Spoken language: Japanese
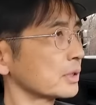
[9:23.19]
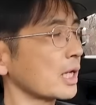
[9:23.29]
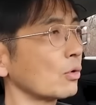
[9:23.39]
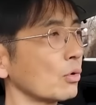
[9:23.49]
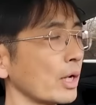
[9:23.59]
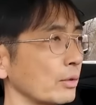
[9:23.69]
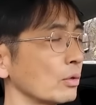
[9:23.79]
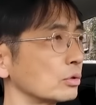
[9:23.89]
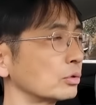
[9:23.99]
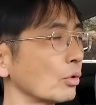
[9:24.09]
さあ今回
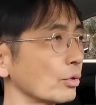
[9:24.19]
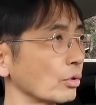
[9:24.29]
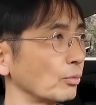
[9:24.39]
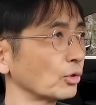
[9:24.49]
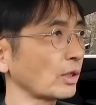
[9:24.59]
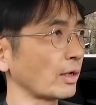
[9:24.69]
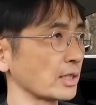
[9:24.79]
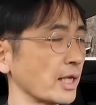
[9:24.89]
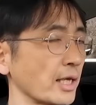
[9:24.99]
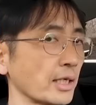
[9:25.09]
の駆動用のモーターはで
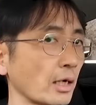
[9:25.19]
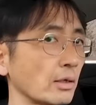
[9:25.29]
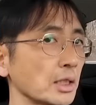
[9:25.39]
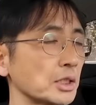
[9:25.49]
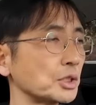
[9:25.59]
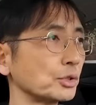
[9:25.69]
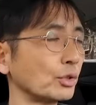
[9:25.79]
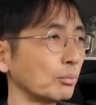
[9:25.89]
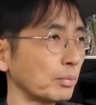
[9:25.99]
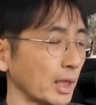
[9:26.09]
すね
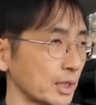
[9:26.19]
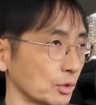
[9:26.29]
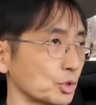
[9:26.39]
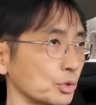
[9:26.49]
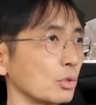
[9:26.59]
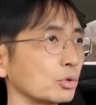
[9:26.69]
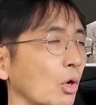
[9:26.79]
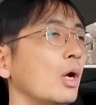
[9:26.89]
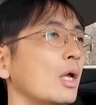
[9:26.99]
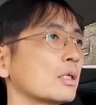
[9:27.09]
184馬力の出力
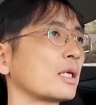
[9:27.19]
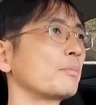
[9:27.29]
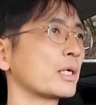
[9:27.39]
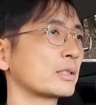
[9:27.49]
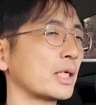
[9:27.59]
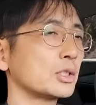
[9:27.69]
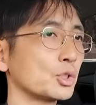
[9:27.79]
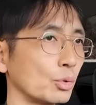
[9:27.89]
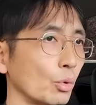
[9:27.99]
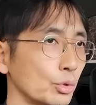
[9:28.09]
と
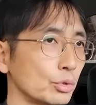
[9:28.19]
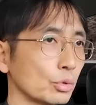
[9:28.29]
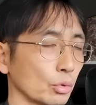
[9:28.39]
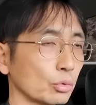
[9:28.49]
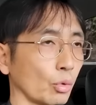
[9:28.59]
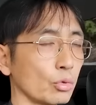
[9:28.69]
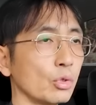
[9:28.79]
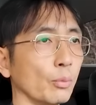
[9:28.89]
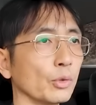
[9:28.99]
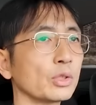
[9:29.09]
335ニュートンの
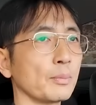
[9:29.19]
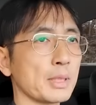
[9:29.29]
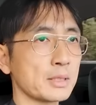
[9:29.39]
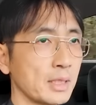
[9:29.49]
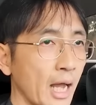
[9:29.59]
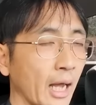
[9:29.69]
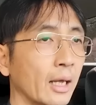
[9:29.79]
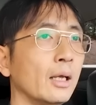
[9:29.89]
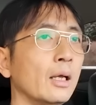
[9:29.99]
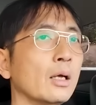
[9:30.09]
トルクを持ってますが
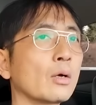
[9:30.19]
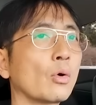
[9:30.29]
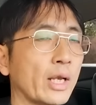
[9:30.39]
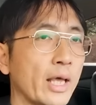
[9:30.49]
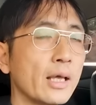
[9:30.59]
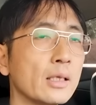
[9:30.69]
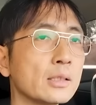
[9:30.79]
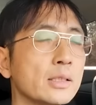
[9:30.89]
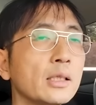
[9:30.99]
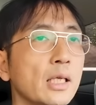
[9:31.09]
これね
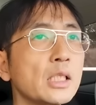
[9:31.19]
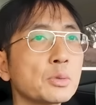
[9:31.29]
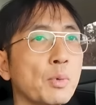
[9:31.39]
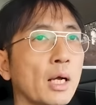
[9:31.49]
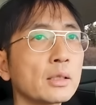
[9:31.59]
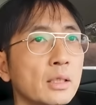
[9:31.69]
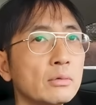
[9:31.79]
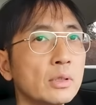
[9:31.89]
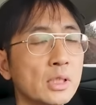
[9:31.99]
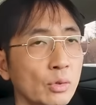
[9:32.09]
絶対値も上がってる
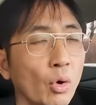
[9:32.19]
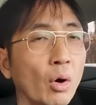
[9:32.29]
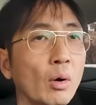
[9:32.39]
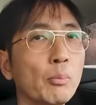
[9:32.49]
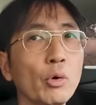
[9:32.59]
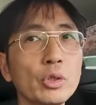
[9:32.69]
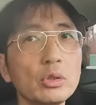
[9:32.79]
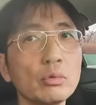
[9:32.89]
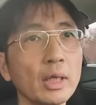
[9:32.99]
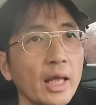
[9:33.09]
んですけど
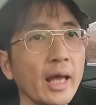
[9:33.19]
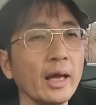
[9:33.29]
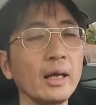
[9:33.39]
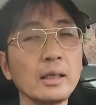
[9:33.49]
ポイントはね